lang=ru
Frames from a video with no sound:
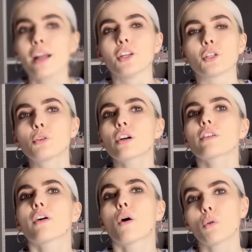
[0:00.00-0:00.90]

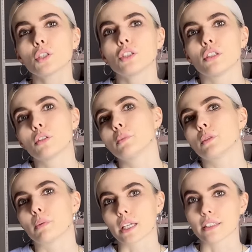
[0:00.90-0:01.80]
Егорова очень любит
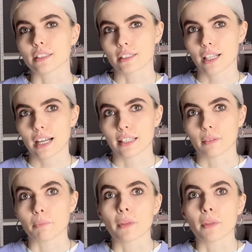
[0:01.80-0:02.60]
бренд Эскада.